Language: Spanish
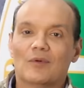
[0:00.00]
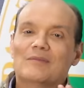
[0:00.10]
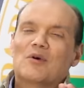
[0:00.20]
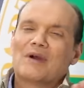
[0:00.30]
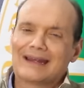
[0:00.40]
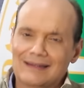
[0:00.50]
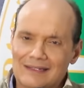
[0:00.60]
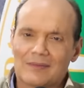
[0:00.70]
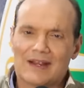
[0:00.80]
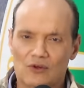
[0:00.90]
Me voy a
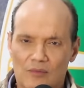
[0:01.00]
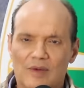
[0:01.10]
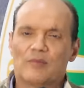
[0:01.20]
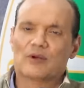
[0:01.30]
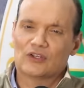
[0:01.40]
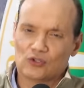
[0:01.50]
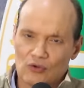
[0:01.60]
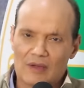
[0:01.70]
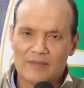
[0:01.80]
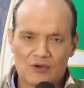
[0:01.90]
reservar nombres porque
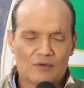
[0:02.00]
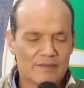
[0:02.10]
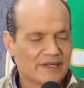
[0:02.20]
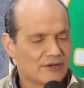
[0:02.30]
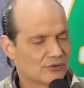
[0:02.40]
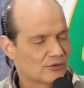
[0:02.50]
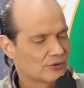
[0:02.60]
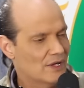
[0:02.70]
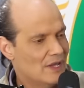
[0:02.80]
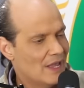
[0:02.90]
son amigos
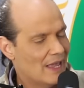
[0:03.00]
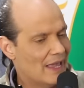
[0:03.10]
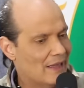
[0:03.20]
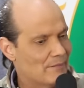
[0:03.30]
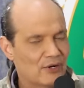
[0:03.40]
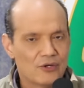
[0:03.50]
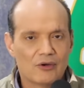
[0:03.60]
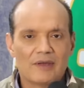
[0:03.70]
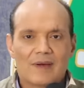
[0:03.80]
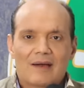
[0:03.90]
míos. Eh, pero
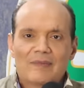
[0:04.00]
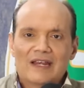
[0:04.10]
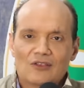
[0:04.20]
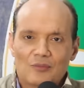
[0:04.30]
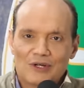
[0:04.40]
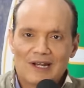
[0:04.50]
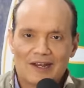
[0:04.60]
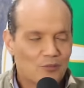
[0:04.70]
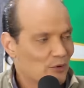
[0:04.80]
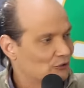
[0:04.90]
yo iba caminando por el
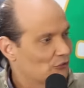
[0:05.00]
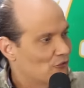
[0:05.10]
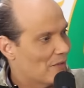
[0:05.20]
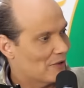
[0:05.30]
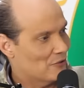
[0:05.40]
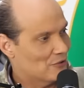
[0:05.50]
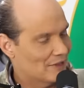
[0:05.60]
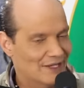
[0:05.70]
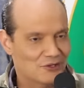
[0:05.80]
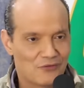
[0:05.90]
aeropuerto de Nueva
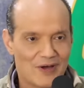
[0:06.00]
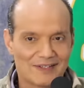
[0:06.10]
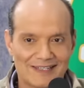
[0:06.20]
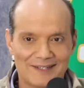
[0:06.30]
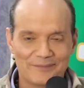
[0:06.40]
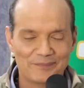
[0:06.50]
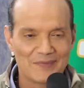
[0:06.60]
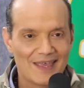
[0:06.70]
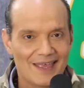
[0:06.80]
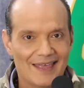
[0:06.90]
York. Esto fue así.
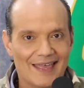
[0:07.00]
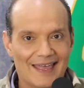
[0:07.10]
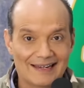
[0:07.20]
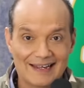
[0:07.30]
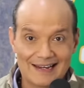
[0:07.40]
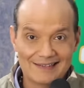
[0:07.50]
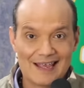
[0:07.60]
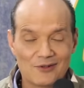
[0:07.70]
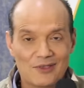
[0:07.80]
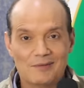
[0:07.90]
Eh,
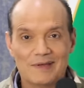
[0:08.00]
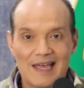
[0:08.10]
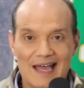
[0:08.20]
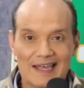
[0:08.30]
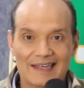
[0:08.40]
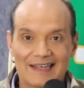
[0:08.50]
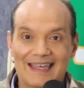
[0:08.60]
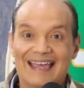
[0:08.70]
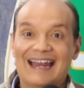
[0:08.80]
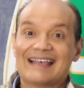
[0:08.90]
regresando del viaje,
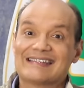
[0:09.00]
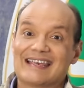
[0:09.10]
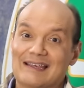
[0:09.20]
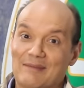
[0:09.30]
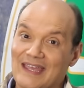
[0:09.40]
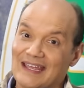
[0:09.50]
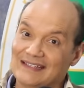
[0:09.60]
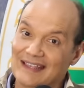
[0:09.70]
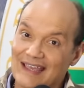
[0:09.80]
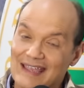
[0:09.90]
que gracias a mi
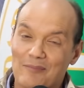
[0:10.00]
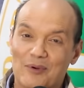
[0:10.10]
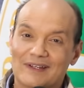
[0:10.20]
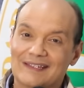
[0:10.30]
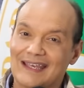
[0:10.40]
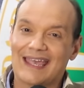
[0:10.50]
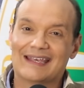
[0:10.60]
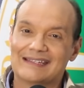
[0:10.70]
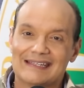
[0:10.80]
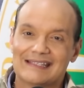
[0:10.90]
gente de allá por ese
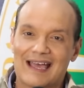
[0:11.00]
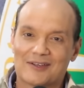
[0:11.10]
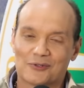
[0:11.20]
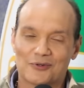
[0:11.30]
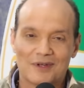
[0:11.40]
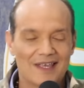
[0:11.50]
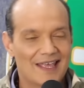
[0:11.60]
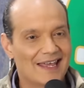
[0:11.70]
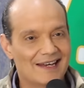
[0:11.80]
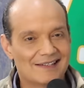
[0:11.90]
exitazo
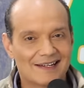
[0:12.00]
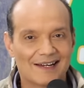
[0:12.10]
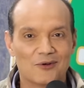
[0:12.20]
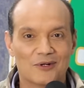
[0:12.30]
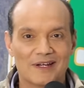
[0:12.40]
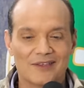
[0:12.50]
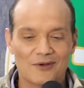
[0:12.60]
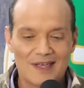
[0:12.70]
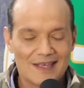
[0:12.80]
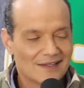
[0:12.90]
en ese recorrido.